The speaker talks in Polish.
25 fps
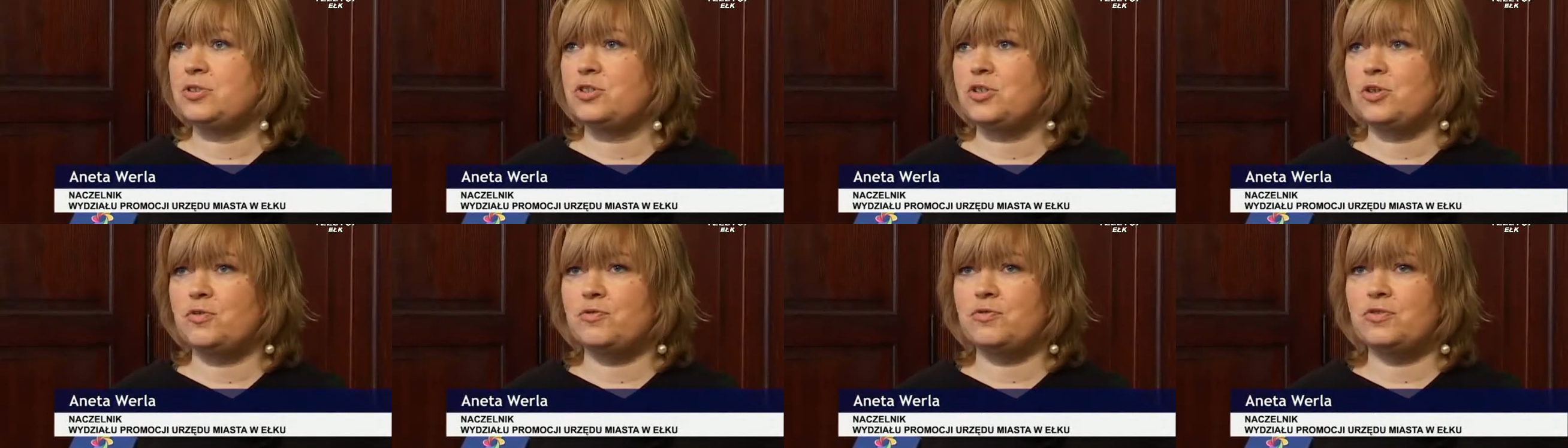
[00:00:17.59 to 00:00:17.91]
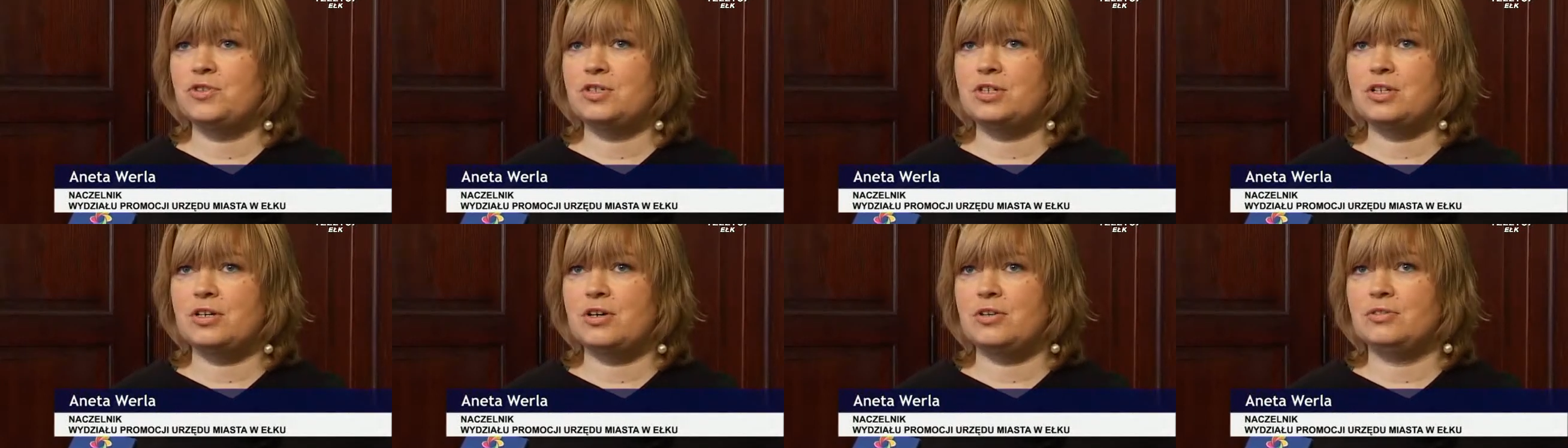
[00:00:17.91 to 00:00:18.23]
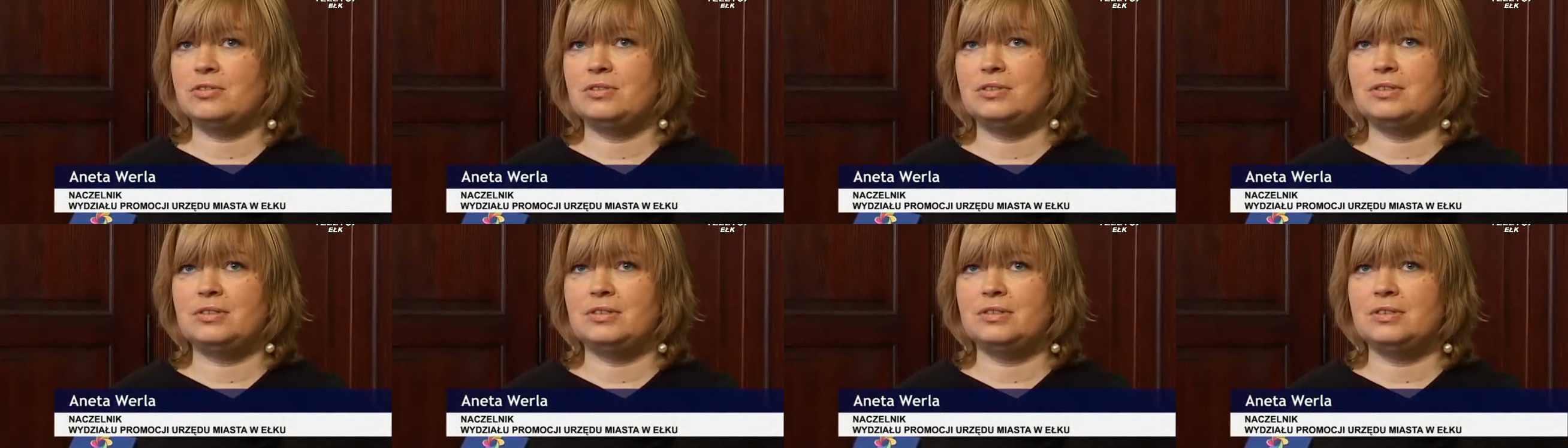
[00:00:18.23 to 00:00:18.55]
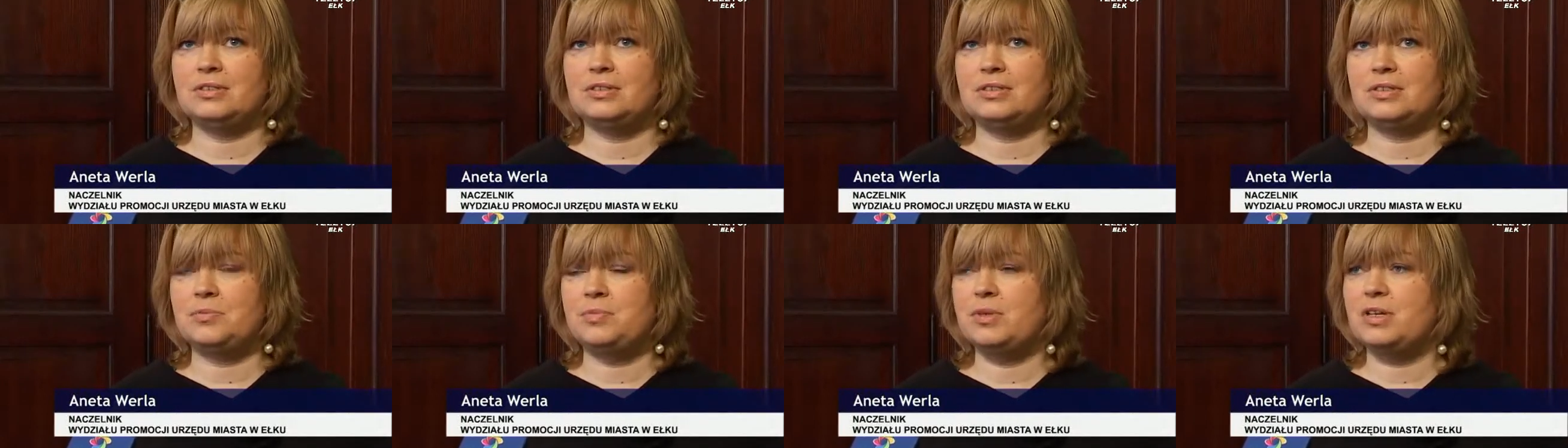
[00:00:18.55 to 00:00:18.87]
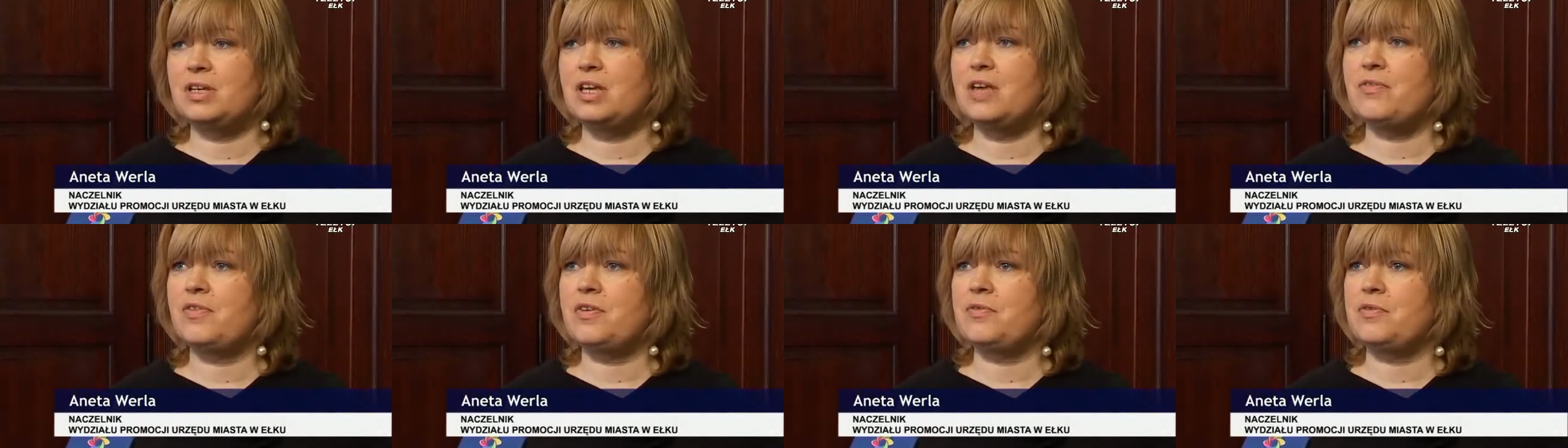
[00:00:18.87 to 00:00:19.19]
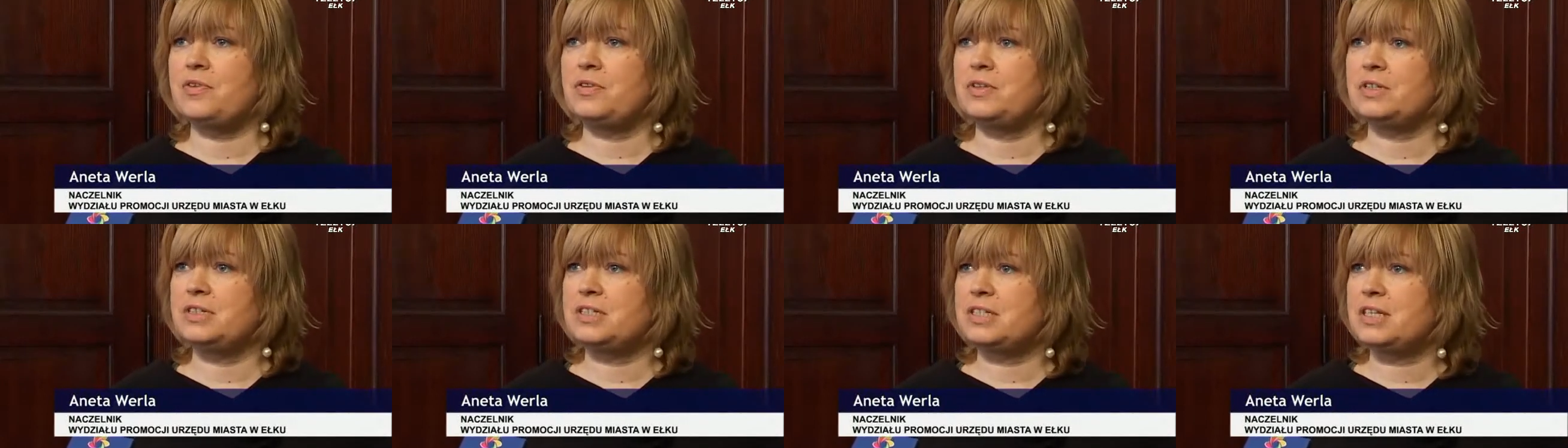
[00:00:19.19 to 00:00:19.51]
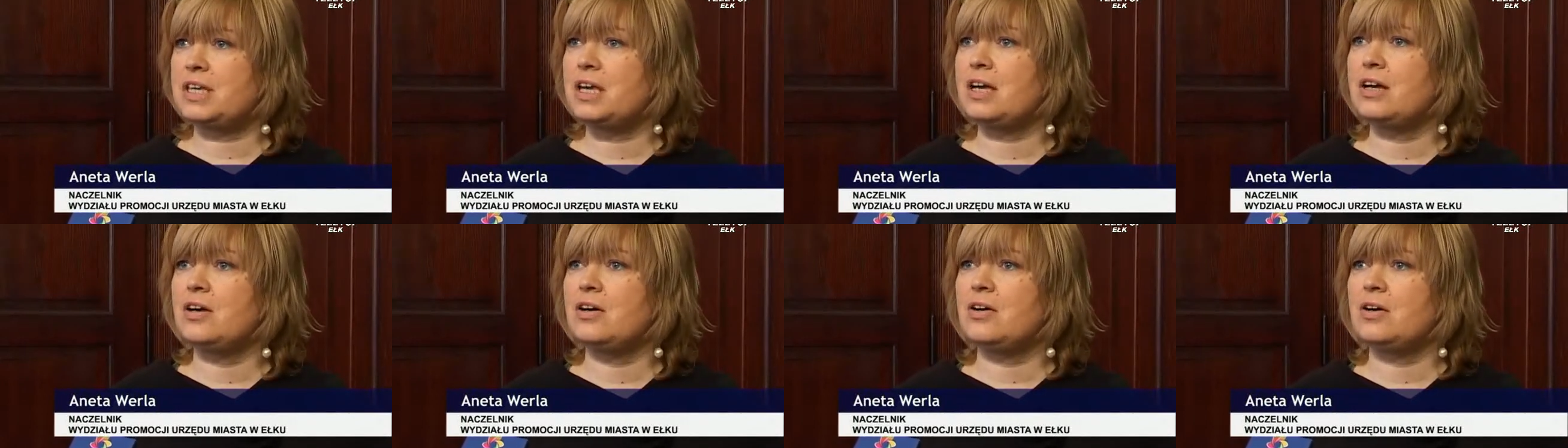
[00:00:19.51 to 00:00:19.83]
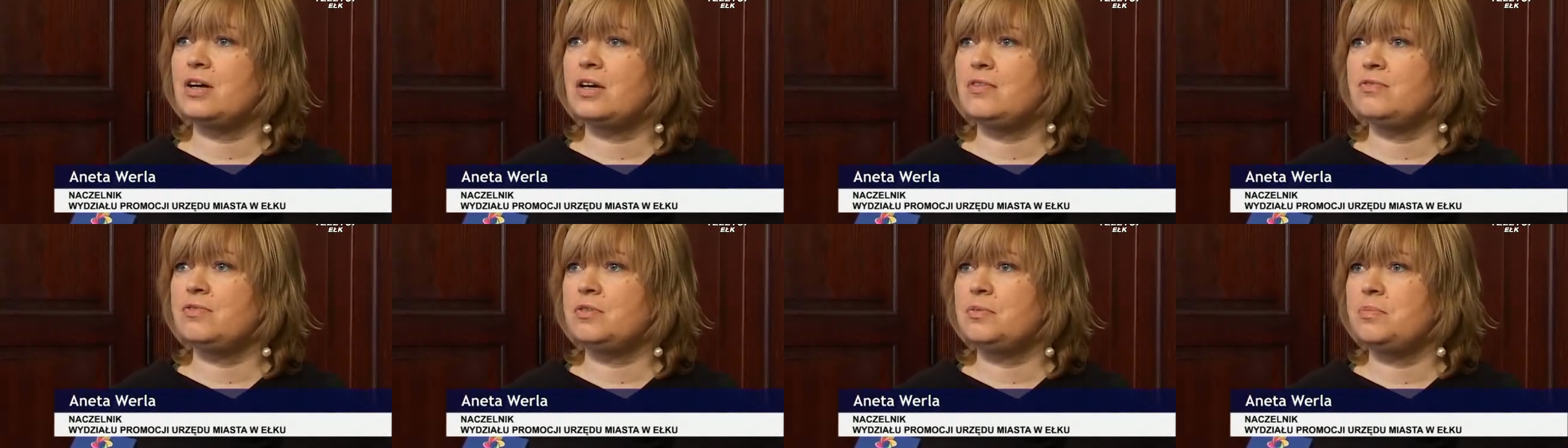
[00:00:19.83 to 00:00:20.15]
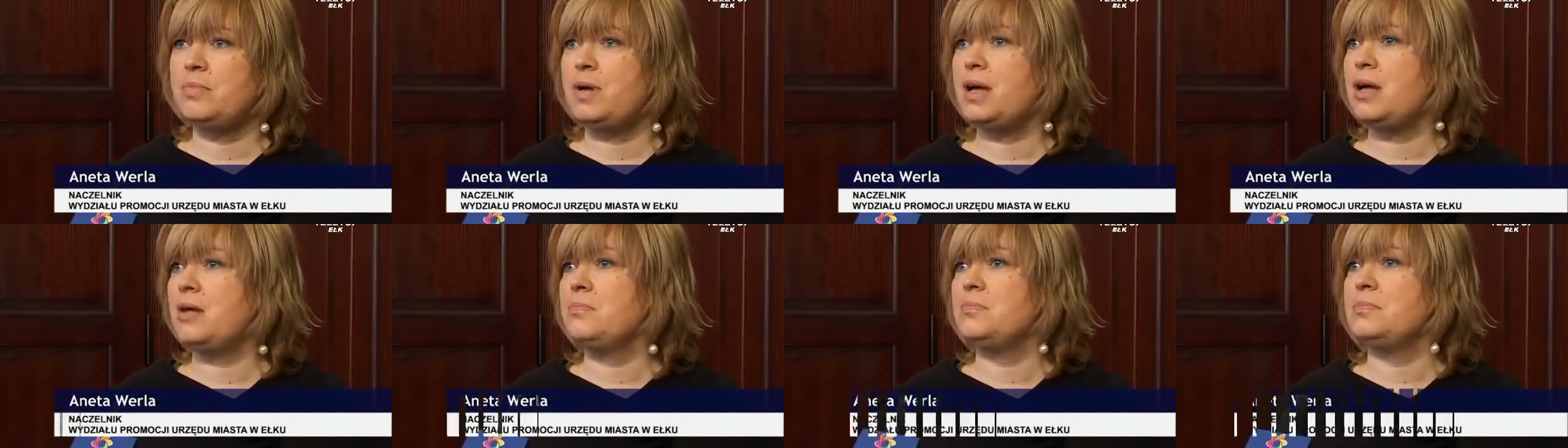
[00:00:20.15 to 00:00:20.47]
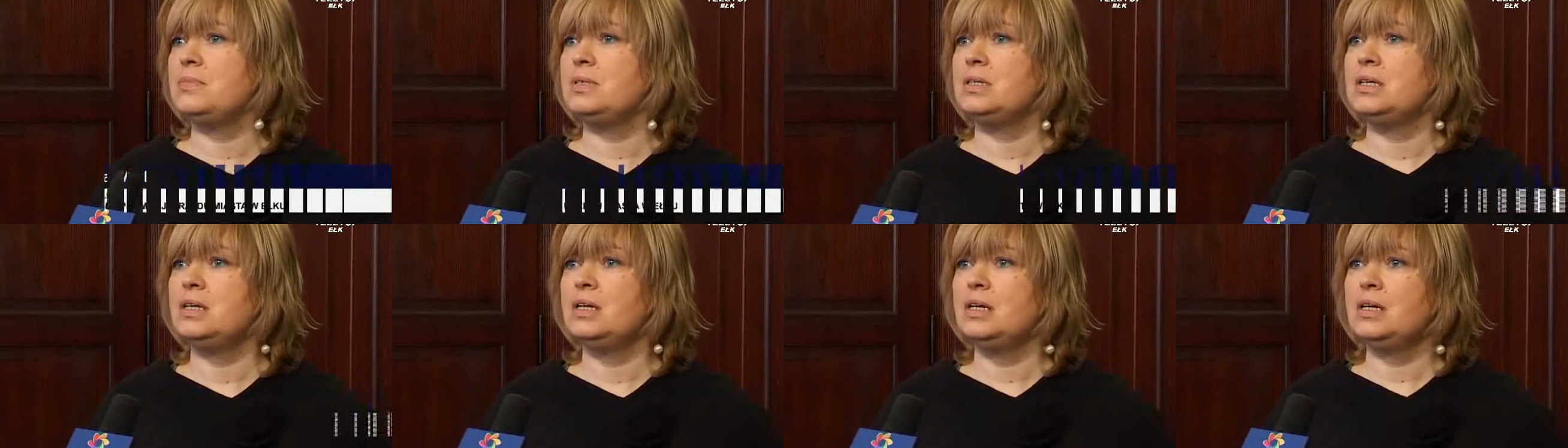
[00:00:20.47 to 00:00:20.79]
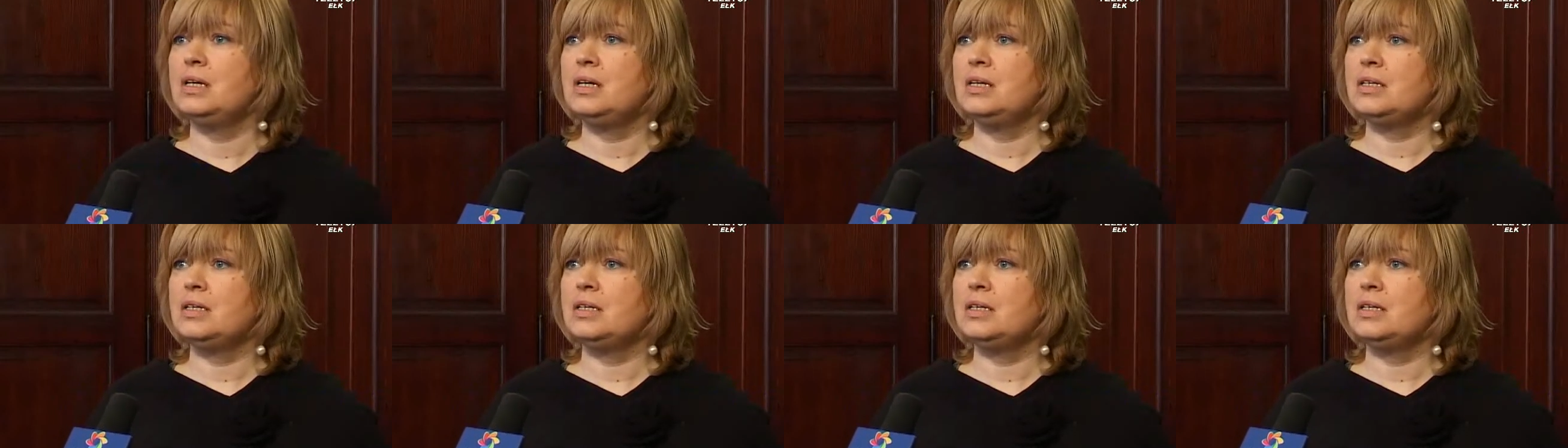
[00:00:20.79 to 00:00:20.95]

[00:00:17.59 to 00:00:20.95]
począwszy od e, Zbigniewa Wodeckiego, Ewy Bem,